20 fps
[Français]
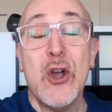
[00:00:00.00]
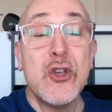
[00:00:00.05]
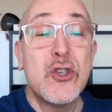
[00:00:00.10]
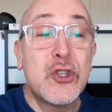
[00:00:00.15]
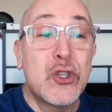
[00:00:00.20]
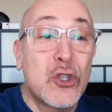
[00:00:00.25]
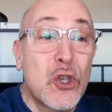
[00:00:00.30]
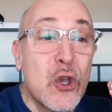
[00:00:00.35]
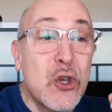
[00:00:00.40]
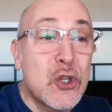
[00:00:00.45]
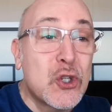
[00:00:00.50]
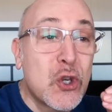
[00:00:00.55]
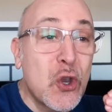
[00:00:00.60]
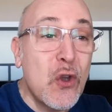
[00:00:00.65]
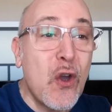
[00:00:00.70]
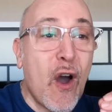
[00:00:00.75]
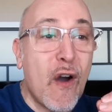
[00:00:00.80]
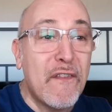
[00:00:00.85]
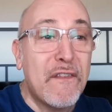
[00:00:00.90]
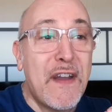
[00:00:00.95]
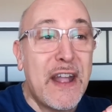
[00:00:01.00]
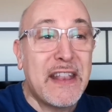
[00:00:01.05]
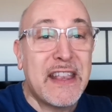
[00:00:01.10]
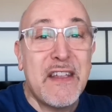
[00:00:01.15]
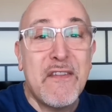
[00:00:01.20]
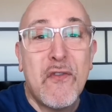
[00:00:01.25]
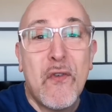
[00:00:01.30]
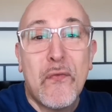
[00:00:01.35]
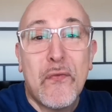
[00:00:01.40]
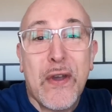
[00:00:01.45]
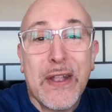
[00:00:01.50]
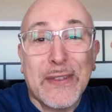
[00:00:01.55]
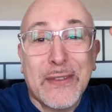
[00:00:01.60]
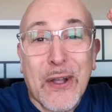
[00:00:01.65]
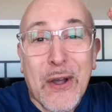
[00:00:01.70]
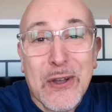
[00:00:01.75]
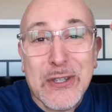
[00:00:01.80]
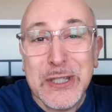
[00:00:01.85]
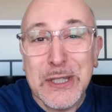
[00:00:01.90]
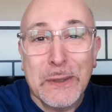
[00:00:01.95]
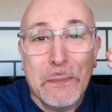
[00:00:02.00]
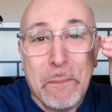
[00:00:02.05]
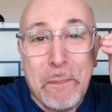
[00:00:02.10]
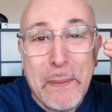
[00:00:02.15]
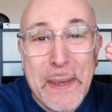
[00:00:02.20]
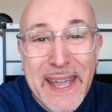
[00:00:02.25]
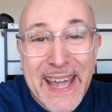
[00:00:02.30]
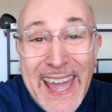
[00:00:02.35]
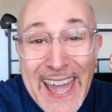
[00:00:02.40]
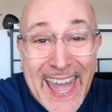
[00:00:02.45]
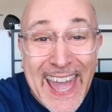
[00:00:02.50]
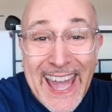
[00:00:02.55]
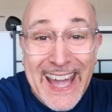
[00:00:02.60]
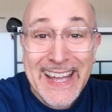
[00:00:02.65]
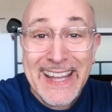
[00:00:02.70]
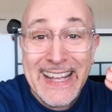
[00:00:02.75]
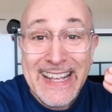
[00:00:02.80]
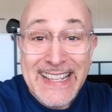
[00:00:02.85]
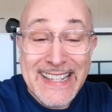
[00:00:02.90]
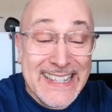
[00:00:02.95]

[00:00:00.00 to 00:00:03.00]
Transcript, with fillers: Ce jeu, en fait, il vous fait transpirer.